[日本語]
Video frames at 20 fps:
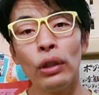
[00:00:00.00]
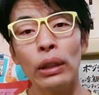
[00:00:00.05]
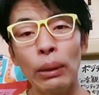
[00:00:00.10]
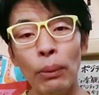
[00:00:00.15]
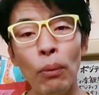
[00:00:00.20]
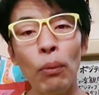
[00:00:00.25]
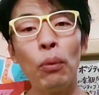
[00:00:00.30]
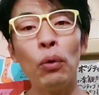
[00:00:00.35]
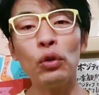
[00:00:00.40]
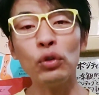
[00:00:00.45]
で
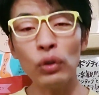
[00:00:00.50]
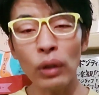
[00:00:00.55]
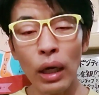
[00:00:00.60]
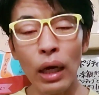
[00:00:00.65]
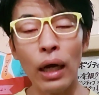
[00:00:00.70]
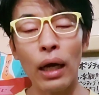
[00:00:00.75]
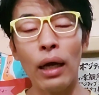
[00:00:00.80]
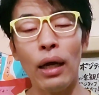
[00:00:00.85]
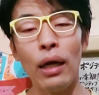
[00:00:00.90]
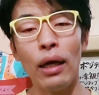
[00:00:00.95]
も僕
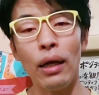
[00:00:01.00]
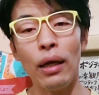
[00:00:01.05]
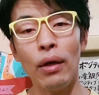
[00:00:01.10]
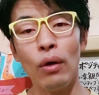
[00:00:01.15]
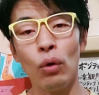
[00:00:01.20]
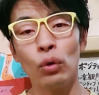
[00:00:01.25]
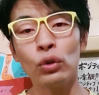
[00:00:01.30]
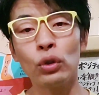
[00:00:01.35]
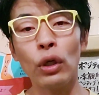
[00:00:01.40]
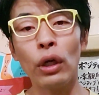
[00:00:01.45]
は、
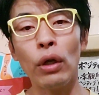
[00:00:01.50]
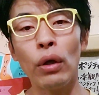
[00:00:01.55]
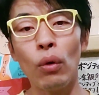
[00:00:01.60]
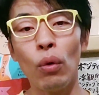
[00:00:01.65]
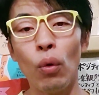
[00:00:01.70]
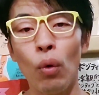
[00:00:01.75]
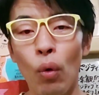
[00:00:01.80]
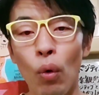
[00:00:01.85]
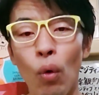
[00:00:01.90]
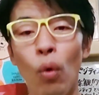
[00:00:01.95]
恐れ
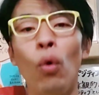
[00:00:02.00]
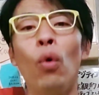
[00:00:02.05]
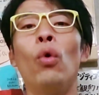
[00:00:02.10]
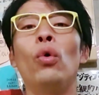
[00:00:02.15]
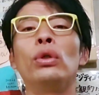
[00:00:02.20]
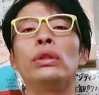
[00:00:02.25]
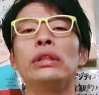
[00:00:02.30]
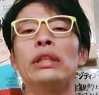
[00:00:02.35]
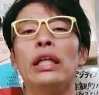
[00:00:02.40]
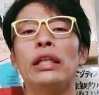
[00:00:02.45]

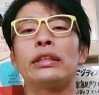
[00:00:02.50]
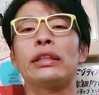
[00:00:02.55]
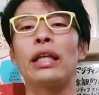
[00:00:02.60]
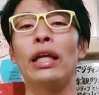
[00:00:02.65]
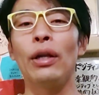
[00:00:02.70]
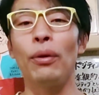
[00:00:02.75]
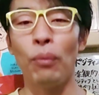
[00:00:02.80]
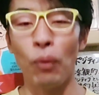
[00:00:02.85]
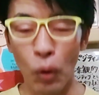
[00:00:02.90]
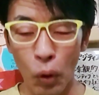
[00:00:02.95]
多いんです
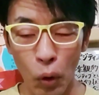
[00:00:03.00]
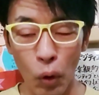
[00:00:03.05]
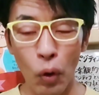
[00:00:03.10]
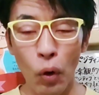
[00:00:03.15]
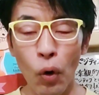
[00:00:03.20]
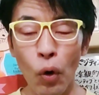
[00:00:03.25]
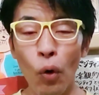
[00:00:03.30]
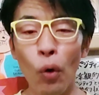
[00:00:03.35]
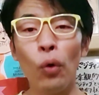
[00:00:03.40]
けども、